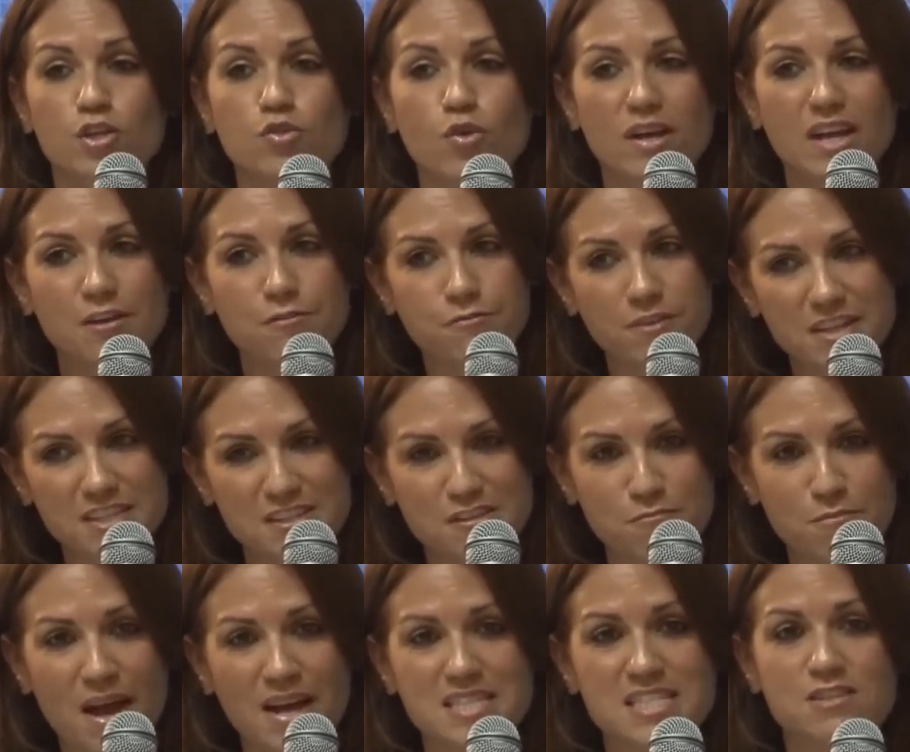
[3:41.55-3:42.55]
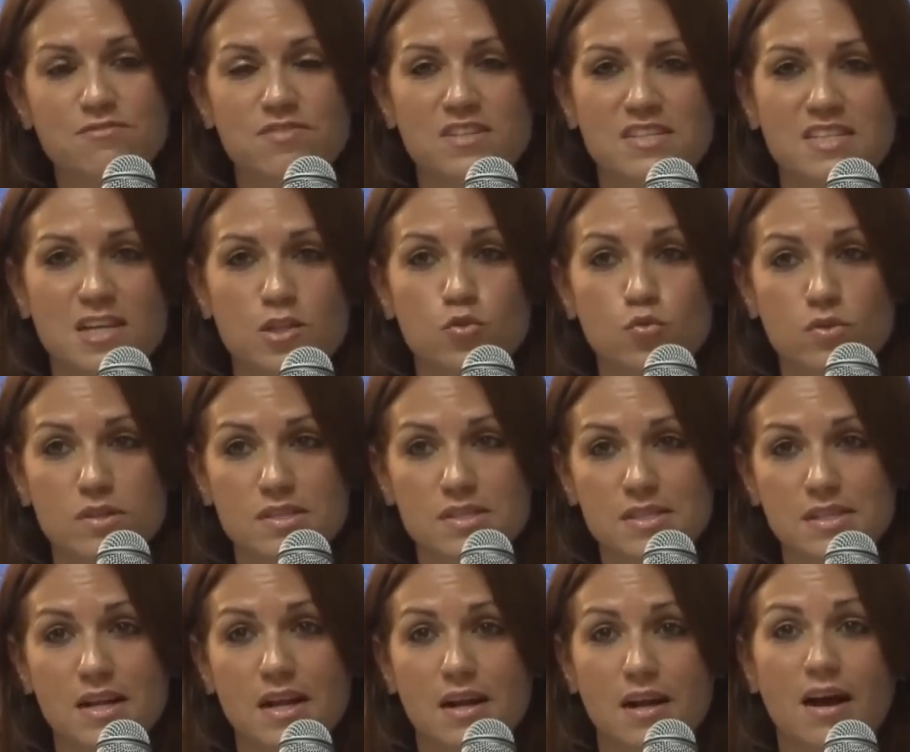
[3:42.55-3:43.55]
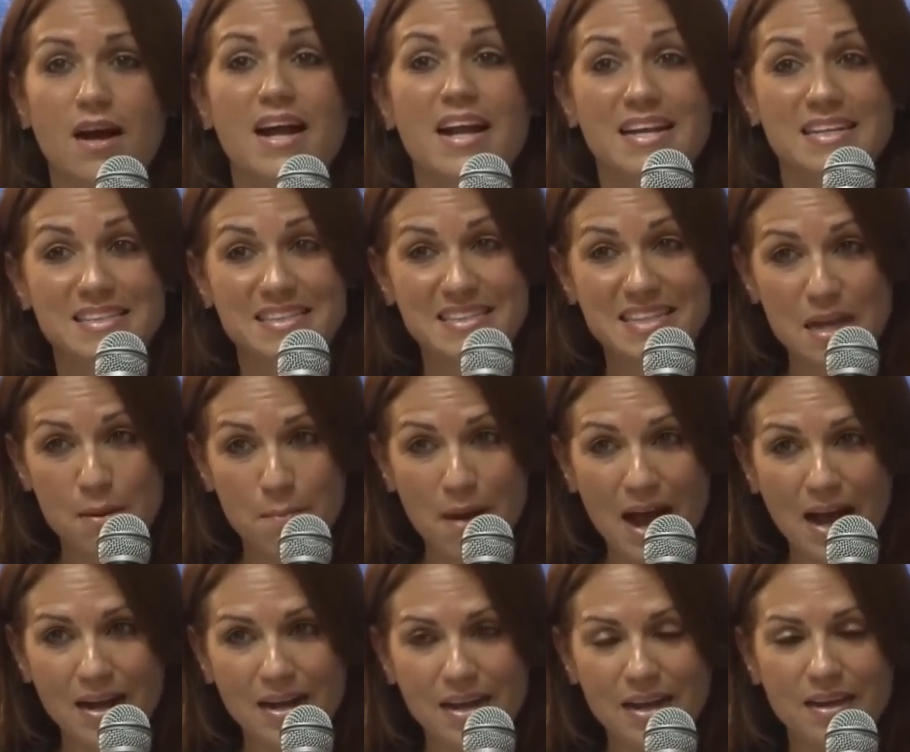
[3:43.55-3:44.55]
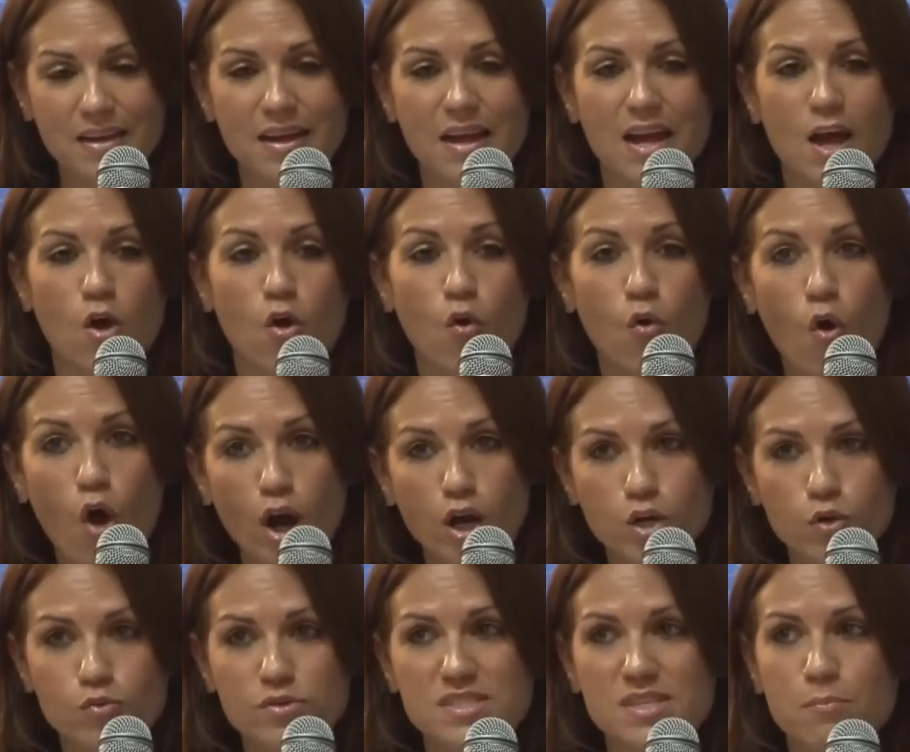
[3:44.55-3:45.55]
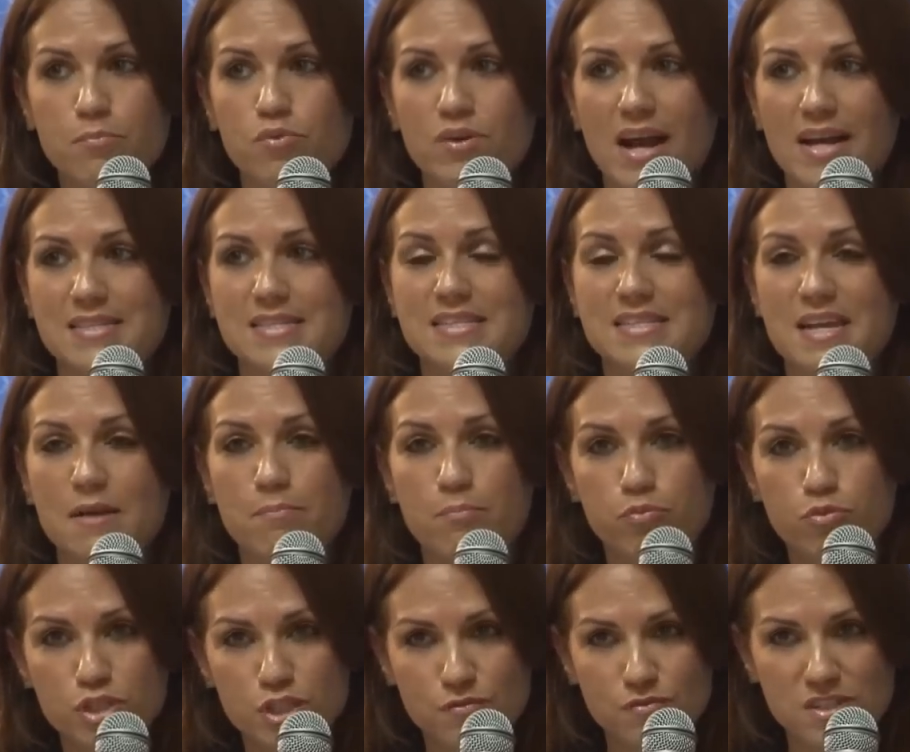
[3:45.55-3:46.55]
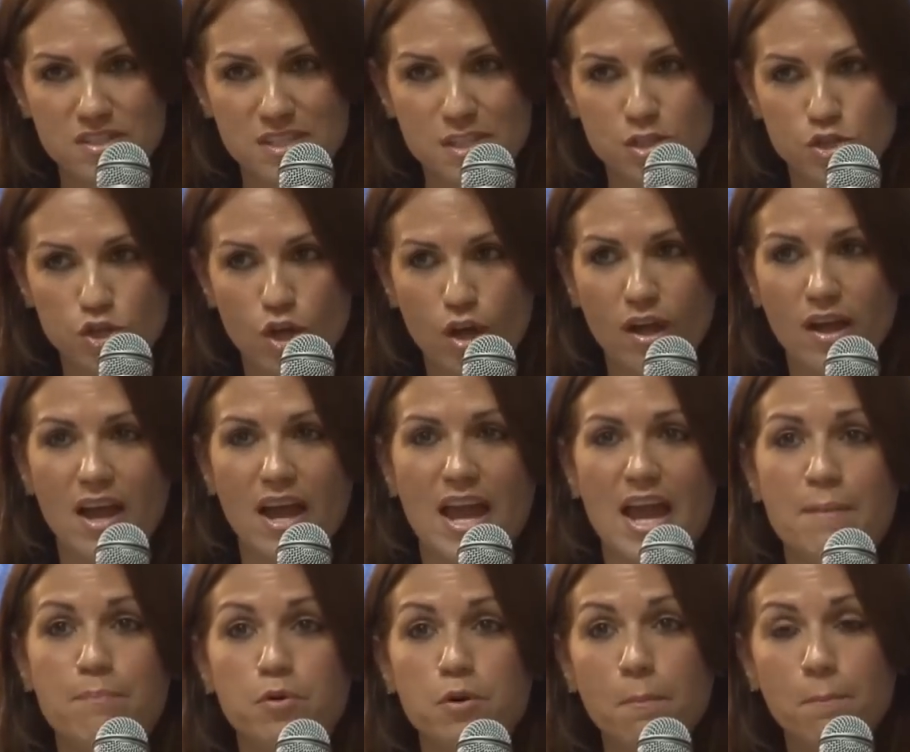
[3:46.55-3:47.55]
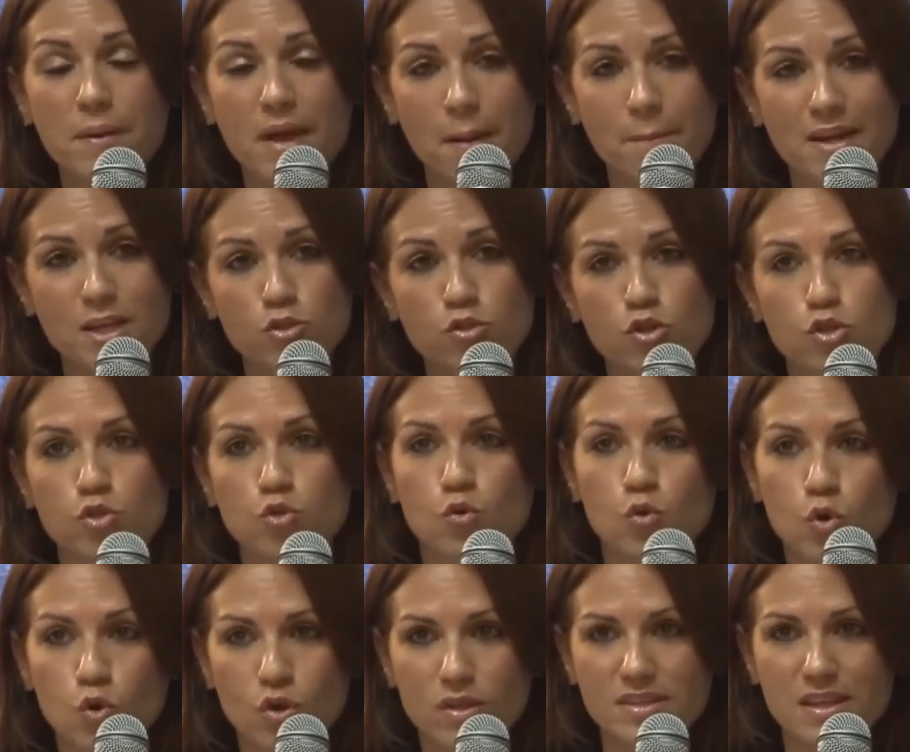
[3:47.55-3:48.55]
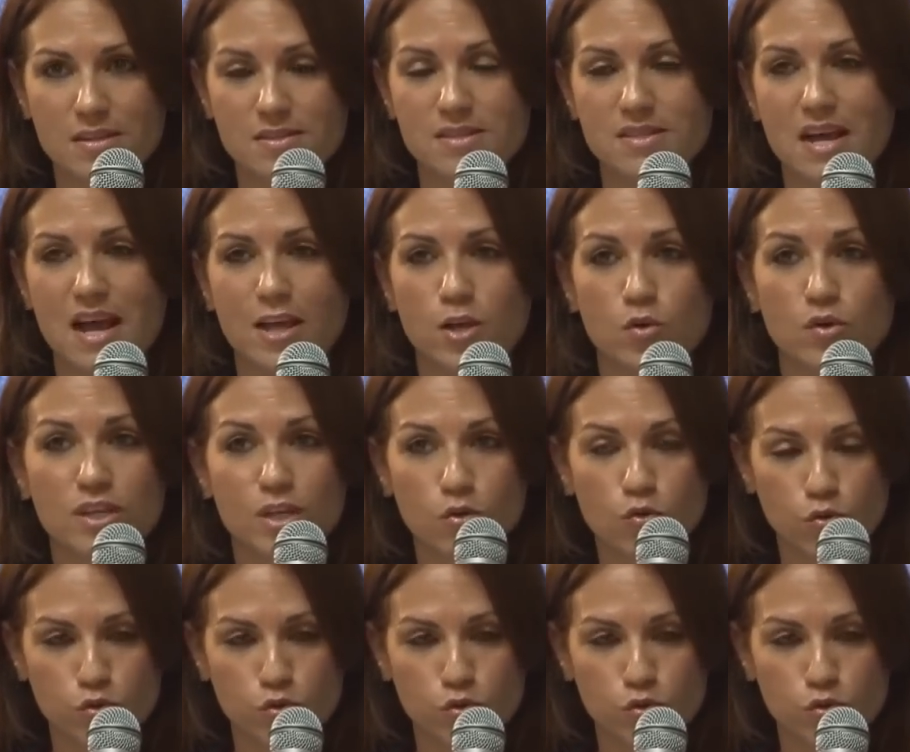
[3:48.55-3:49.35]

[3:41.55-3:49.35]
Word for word: Donc, effectivement, l'activité touristique là, démarrer, rôle nous, c'est pour attirer plus de visiteurs et pour nous permettre que toute l'hôtel qui